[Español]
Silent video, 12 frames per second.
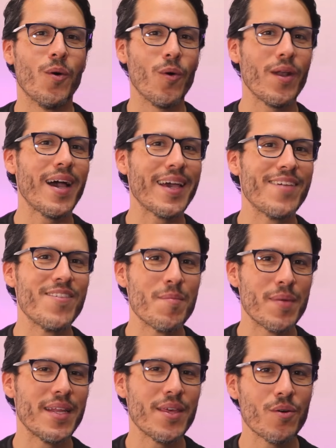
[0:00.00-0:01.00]
Hola y
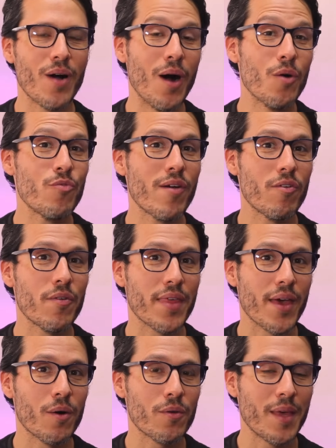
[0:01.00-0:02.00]
bienvenido a un nuevo
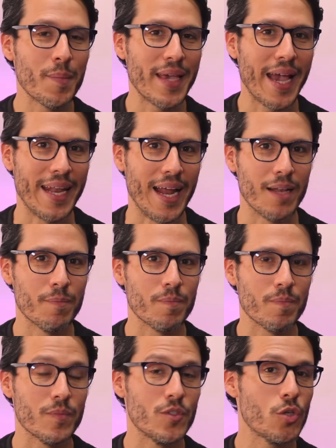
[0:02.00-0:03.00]
video de mi canal.
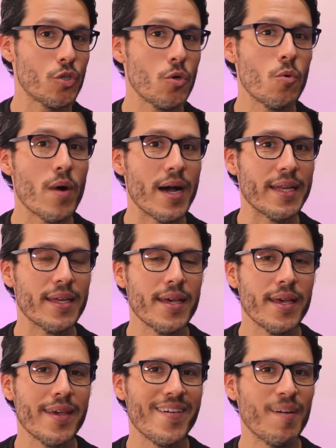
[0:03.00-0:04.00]
Yo soy Juan
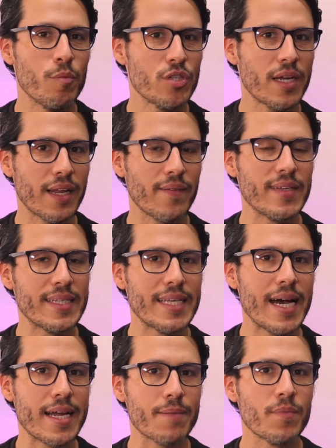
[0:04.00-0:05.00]
y vamos a
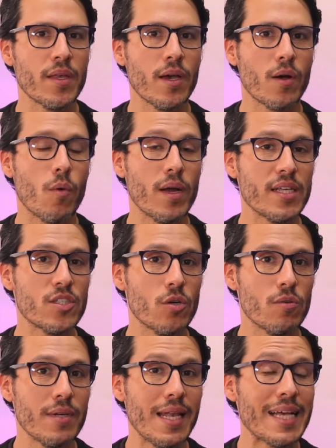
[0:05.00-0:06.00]
revisar cuáles
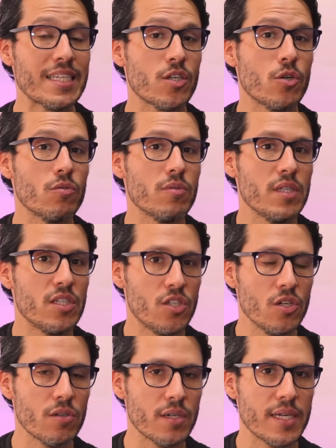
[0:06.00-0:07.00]
son las
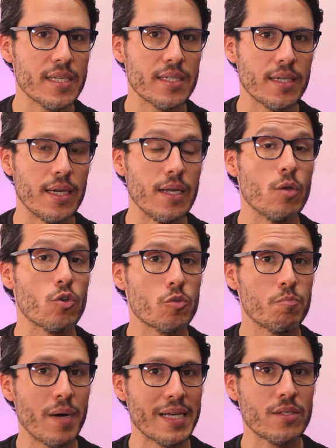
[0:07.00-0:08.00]
condiciones y los
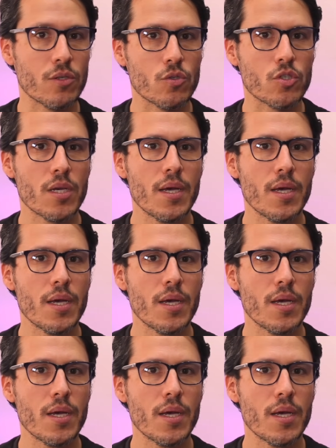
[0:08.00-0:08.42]
pasos